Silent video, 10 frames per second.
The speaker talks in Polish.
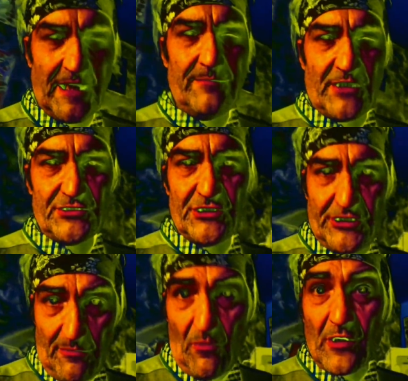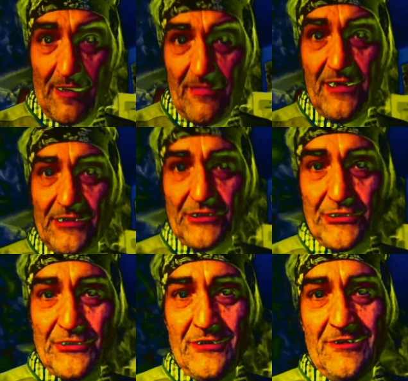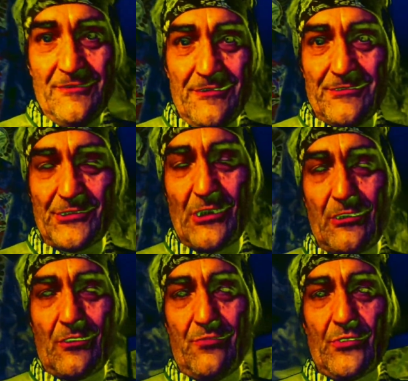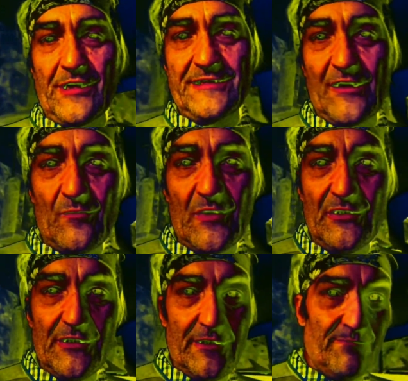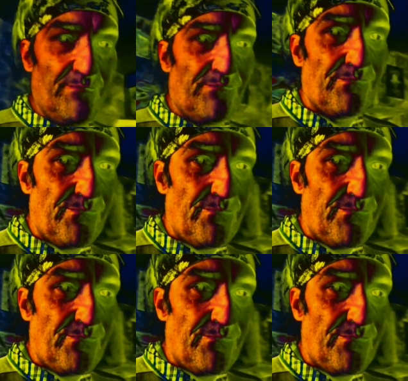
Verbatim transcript: Widziałem też, że się mogę mylić, że tylko Bóg jest nieomylny.